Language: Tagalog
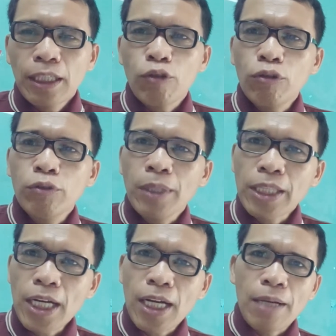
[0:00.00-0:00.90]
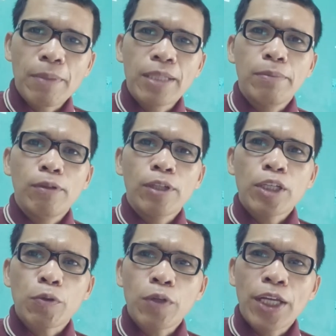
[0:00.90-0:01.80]
Tuo mantang ang Bible
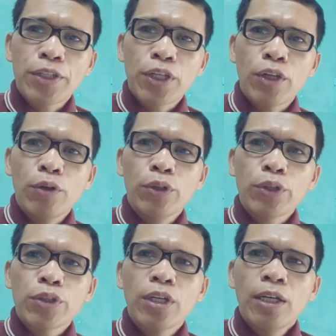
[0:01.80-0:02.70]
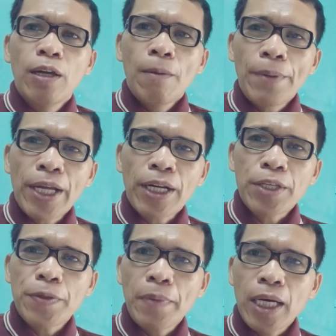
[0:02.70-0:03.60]
gisulat sa Dios
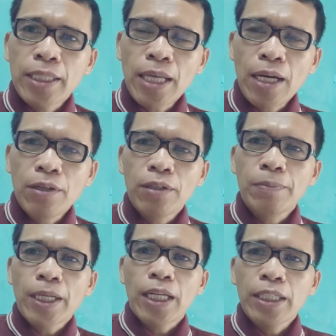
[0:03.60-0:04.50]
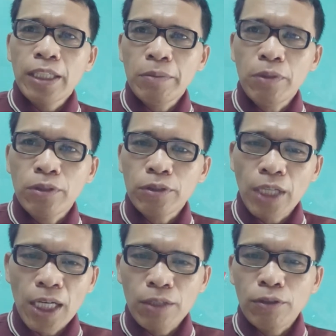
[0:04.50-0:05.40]
para sa mga tao, para nimo og
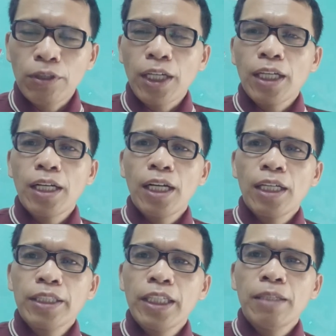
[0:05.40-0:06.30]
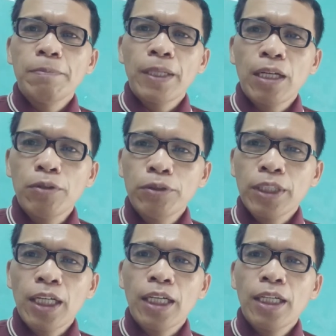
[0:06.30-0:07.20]
nako nga nining
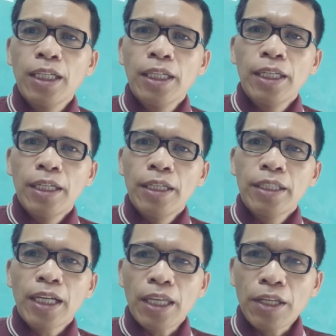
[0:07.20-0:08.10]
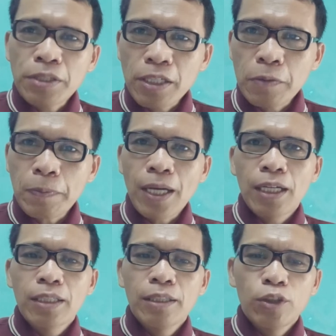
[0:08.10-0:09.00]
panahon na nag-exist
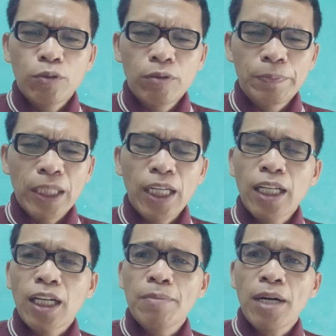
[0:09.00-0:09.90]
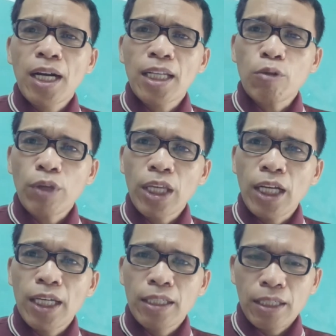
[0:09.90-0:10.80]
pa. Duo pila na ka mga
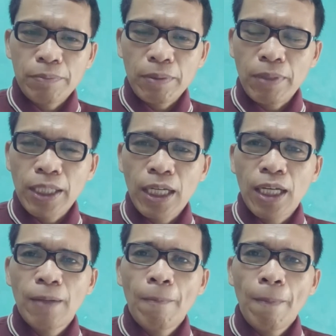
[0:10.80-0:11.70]
katuigan ang Biblia.